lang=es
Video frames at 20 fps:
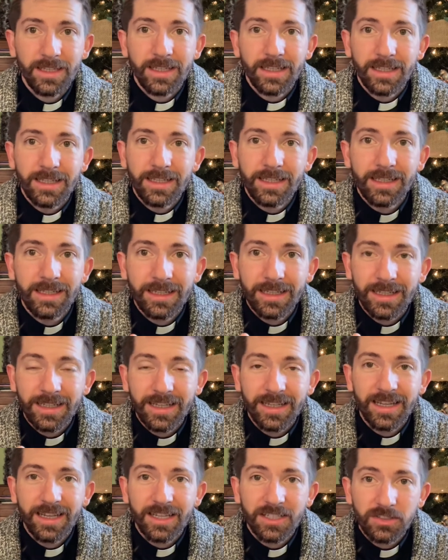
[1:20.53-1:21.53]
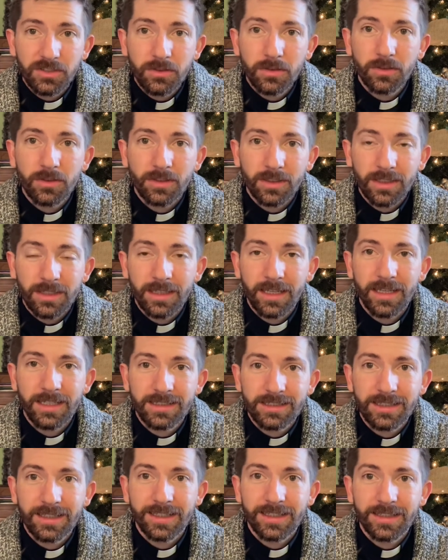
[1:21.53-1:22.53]
Y eso,
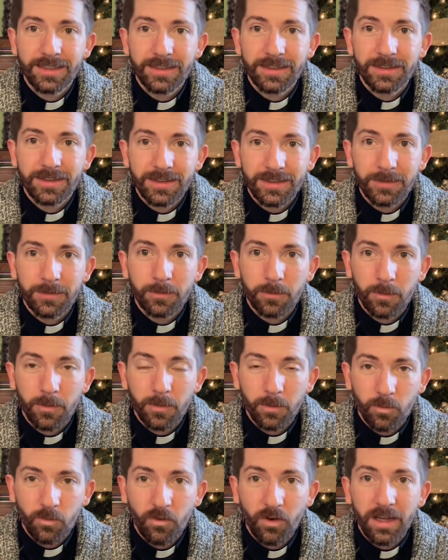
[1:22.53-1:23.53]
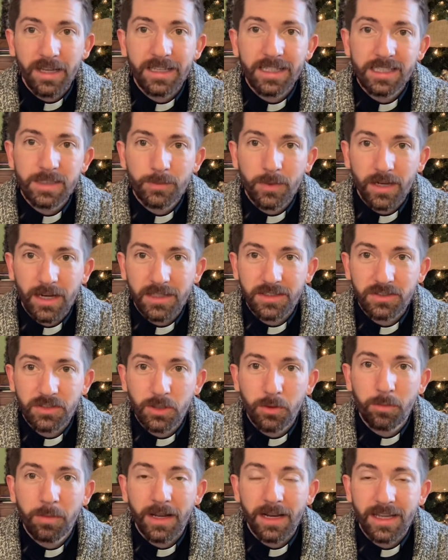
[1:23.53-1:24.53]
es fue
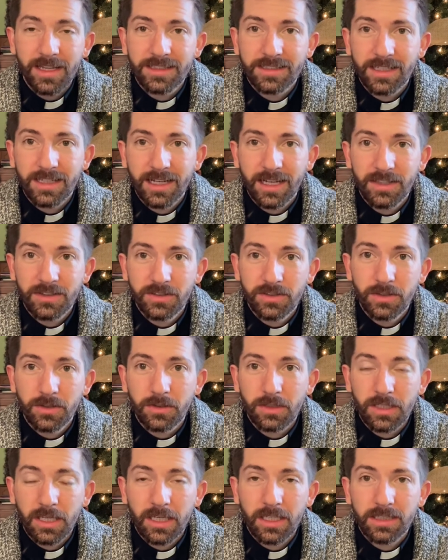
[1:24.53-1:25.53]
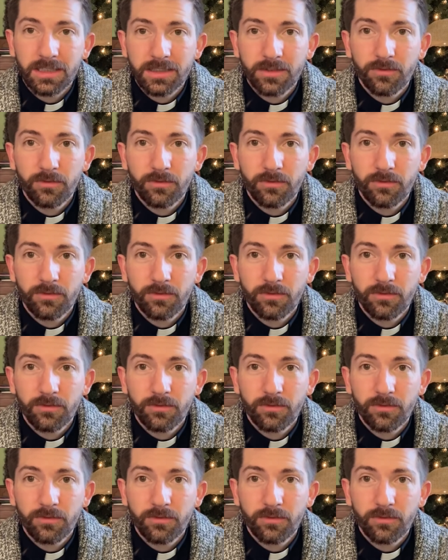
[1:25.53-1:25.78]
inspiración para esa canción que